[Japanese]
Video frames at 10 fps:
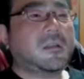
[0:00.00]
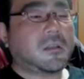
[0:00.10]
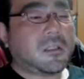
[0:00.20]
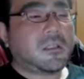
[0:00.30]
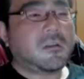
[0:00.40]
着
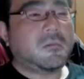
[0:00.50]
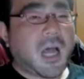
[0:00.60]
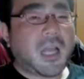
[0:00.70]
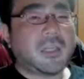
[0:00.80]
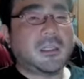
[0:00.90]
く必要も
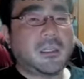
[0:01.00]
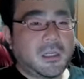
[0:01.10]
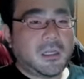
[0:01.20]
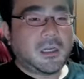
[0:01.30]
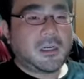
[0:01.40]
ないし、
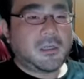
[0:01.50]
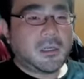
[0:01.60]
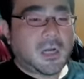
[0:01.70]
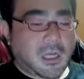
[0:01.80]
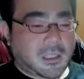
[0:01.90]

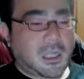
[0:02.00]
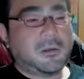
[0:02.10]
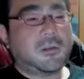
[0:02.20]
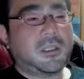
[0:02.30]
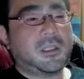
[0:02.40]
朝の
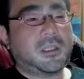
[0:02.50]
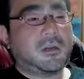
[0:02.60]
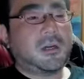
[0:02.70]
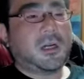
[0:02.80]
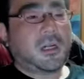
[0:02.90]
4時に出
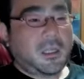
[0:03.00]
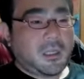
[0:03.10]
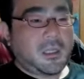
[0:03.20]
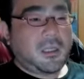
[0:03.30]
るからね。